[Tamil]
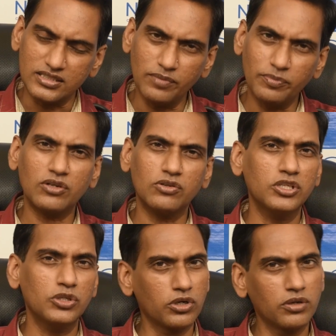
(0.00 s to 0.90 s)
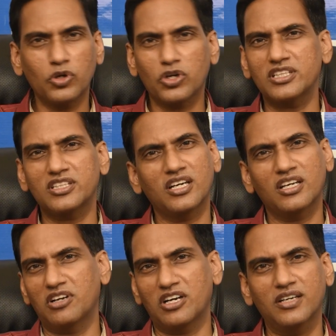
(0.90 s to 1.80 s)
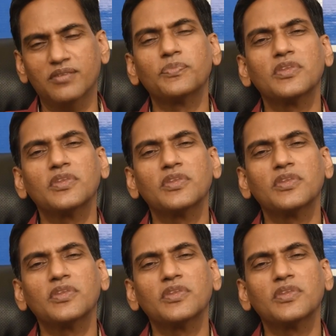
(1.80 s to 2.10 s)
சில பேருக்கு வந்து யூரின் போகிற இடத்துலலாம் வரலாம்